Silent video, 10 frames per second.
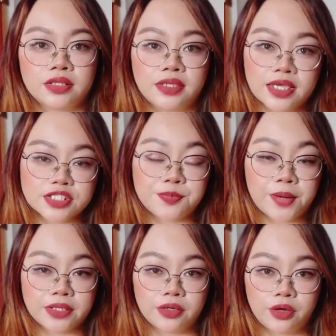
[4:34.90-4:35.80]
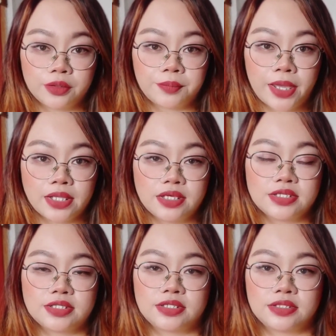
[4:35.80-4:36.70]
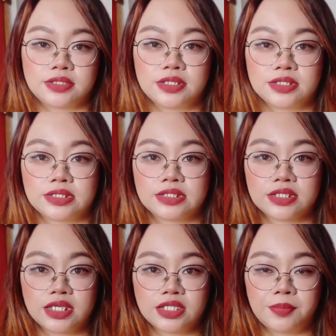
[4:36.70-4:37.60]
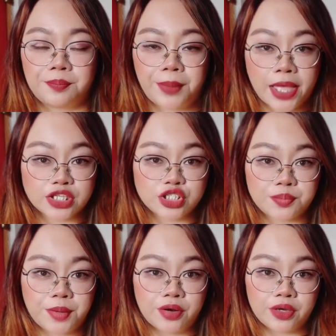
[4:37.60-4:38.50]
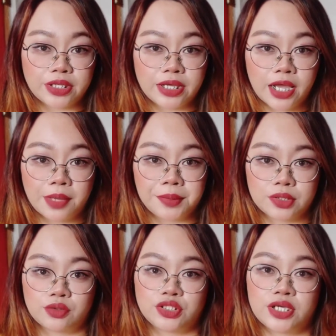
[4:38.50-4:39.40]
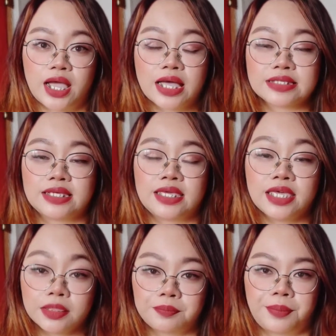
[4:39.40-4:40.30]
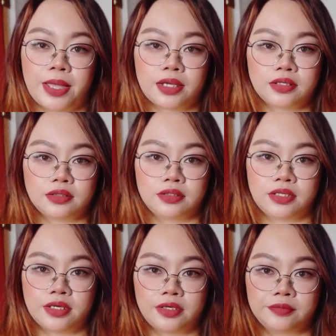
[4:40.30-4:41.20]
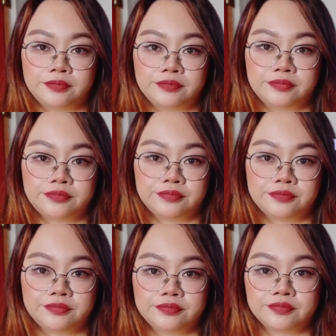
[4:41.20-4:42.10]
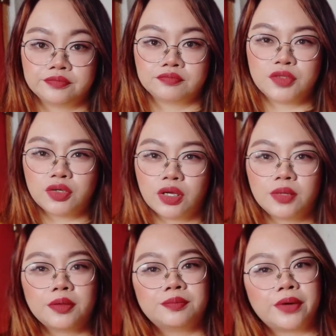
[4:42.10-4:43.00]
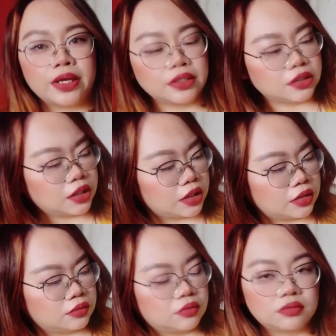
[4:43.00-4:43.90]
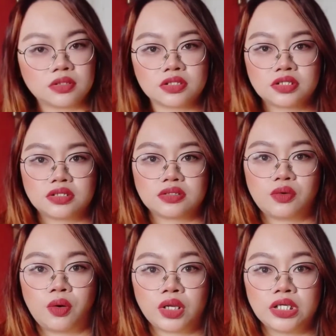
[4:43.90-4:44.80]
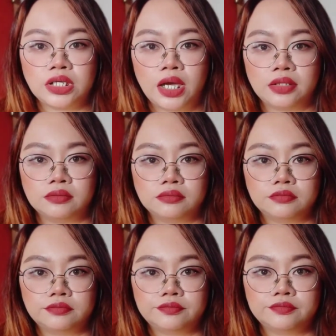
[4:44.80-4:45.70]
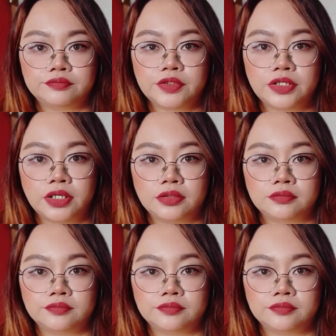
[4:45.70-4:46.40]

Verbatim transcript: Next product on my list is this skinny patch pero ginagamit ko siya as a heat pack. Ayan. Hindi ko alam brand niya eh. It's Korean. Ayan.